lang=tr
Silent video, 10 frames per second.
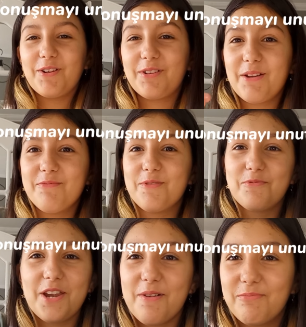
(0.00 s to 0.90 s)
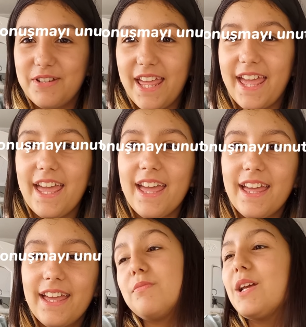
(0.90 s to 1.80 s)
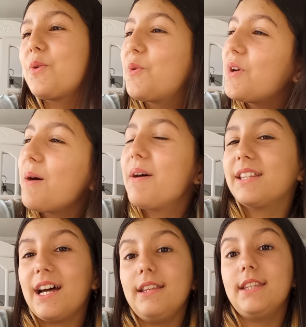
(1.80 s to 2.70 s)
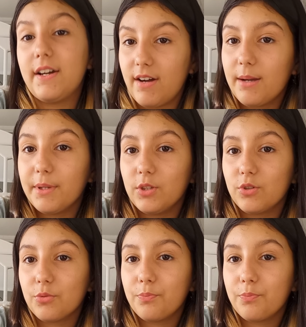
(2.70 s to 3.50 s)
kuramıyorum şu an bu ne? Cümle kuramadan devam ediyorum.